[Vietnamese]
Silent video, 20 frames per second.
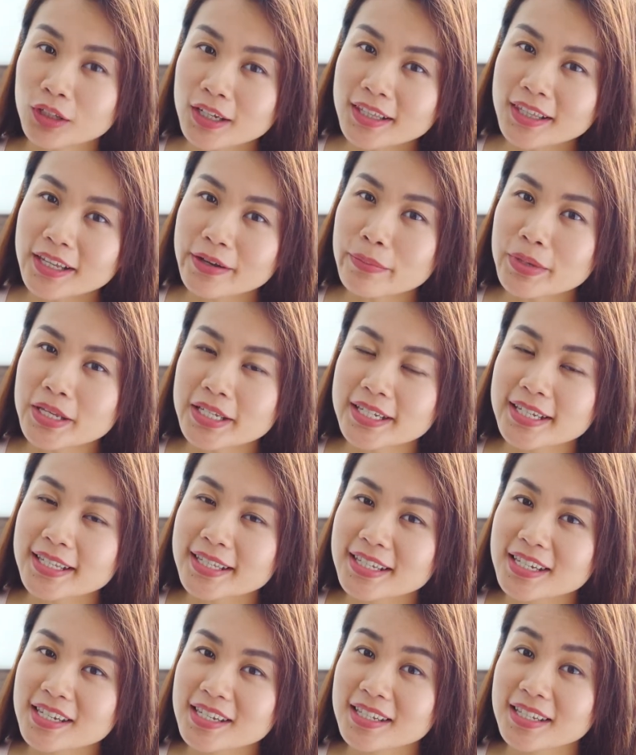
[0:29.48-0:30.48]
Đầu tiên thì mình
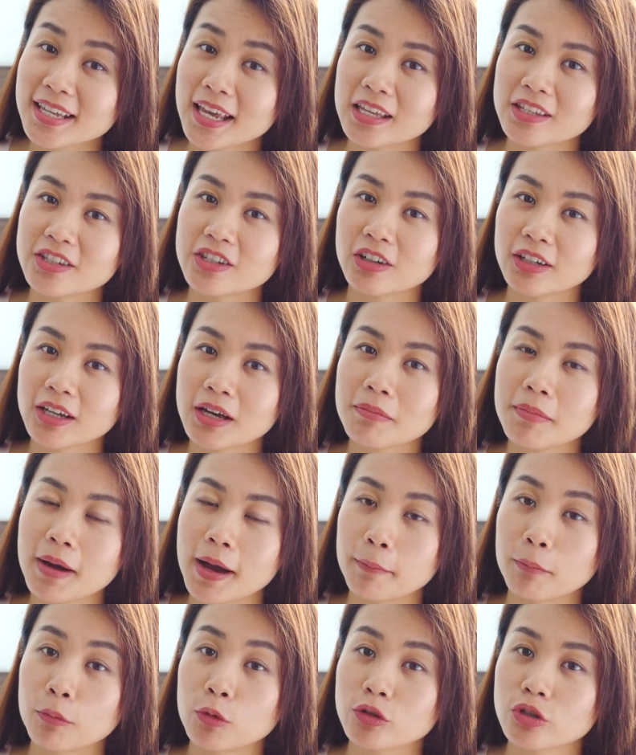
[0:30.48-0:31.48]
xin chia sẻ cho
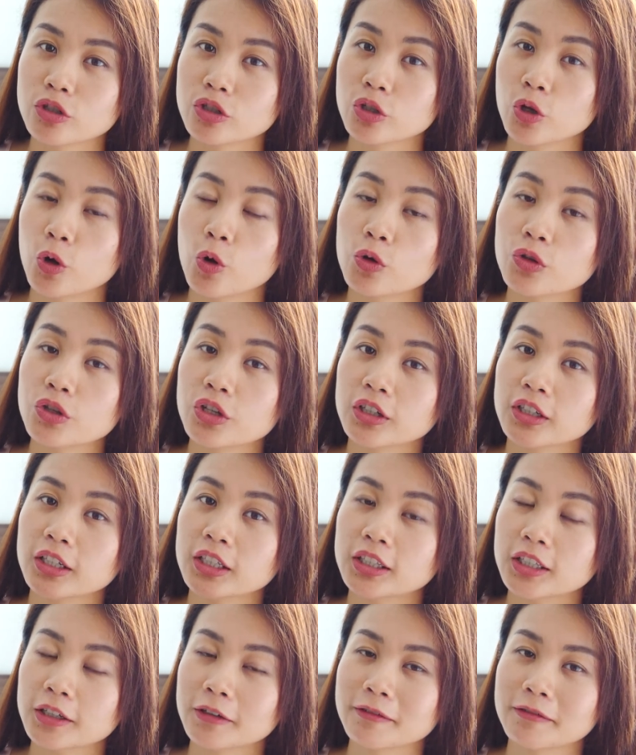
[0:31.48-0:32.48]
các bạn một số
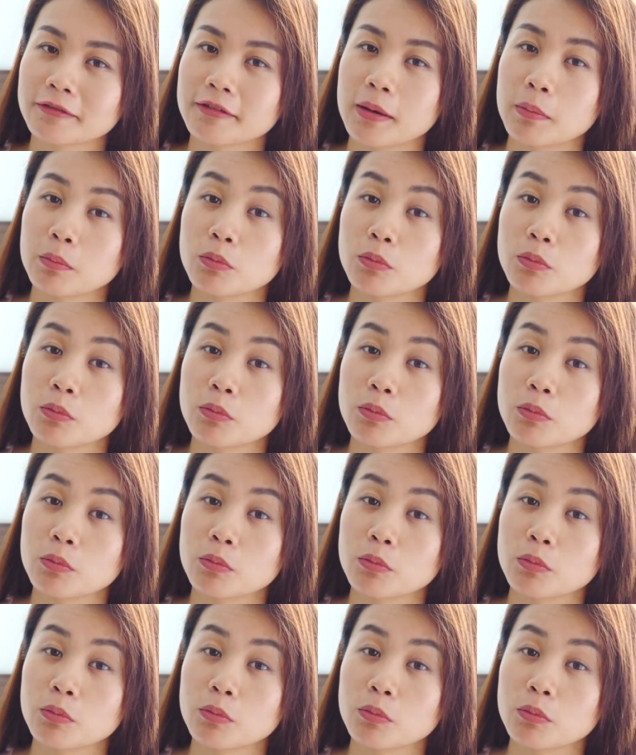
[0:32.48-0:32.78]
những cái thực